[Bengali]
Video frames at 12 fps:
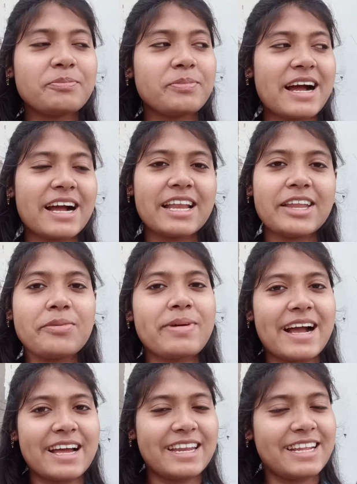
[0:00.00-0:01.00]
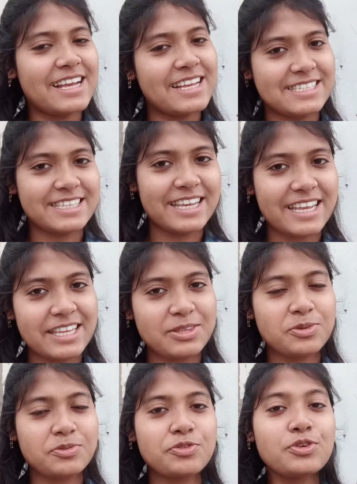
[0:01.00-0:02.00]
বাগানে বাগানের গাছ থেকে তো
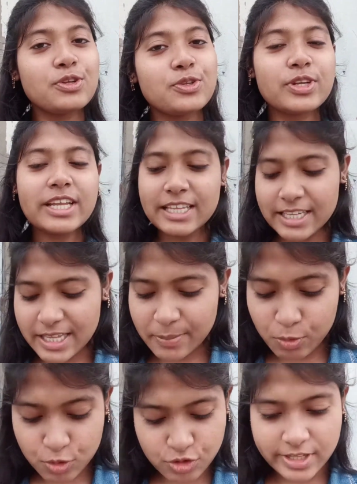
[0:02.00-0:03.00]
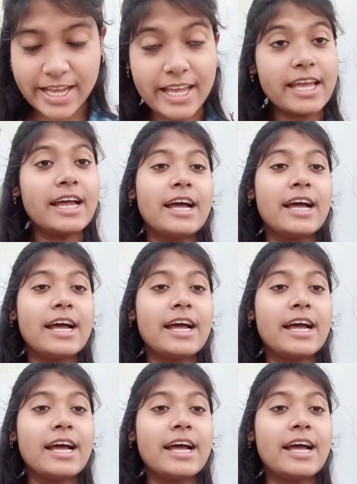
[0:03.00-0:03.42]
ফুল তুলে দিদা পুজো দেয়